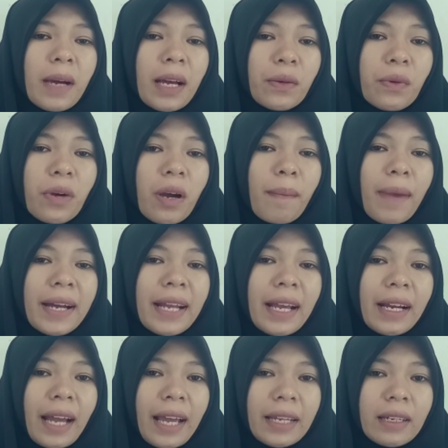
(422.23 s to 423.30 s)
baru kepada
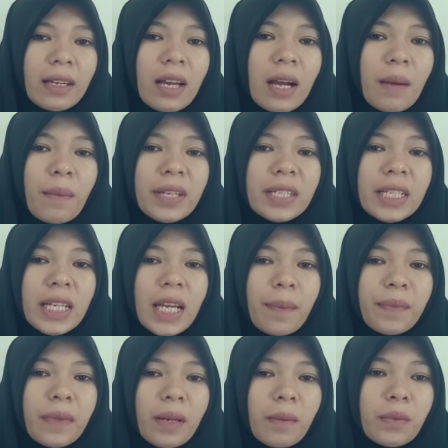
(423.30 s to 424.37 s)
yang lain,
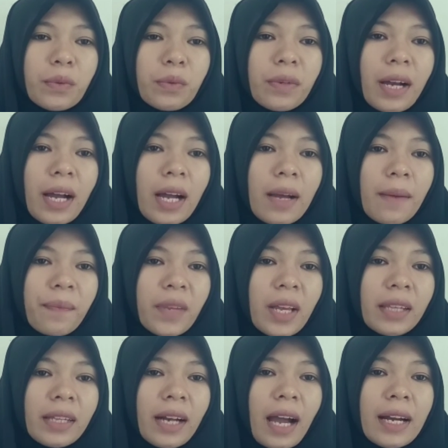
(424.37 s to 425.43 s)
bersikap terbuka
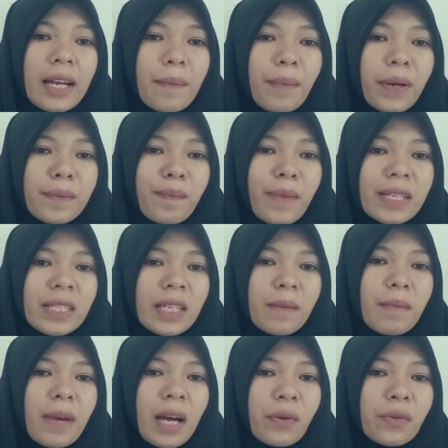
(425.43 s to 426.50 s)
terhadap perspektif
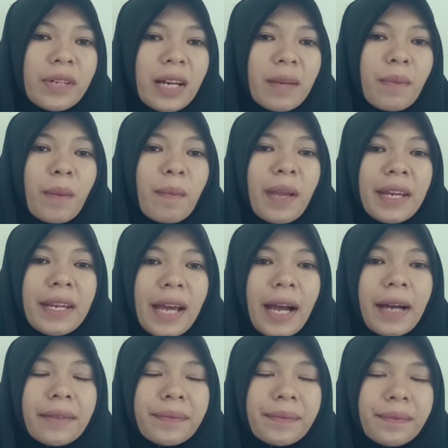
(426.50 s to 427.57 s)
baru dan
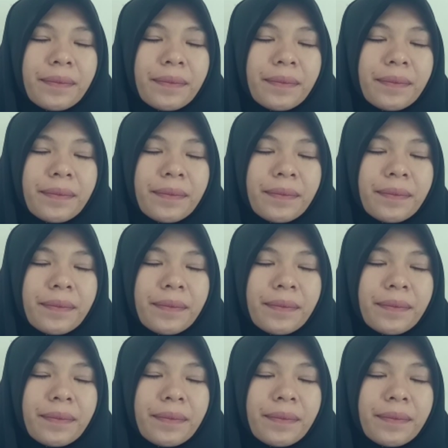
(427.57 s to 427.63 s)
berbeda.